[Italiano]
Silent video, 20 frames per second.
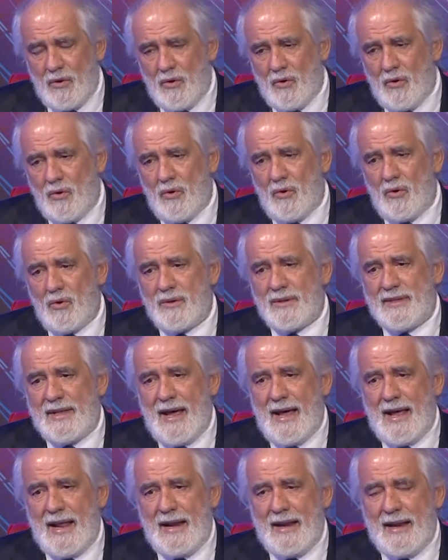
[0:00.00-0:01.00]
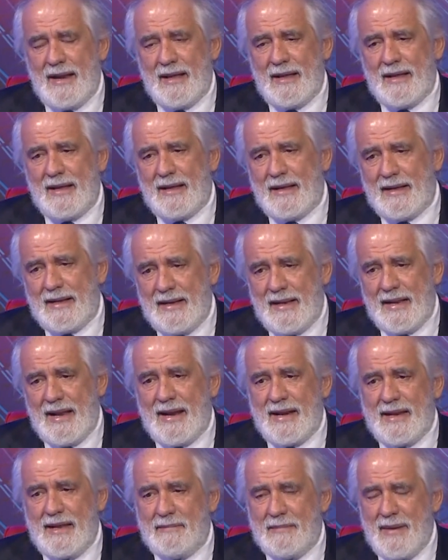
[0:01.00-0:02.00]
o
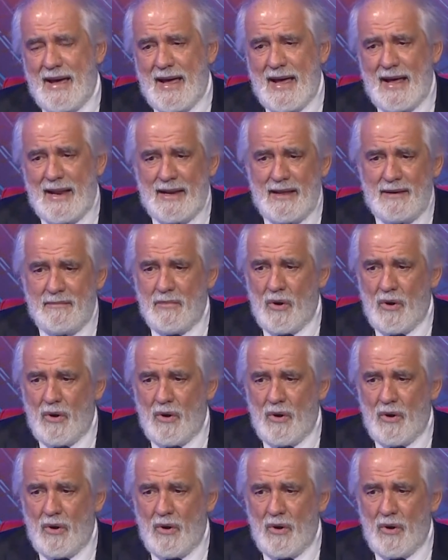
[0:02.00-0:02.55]
dall'animale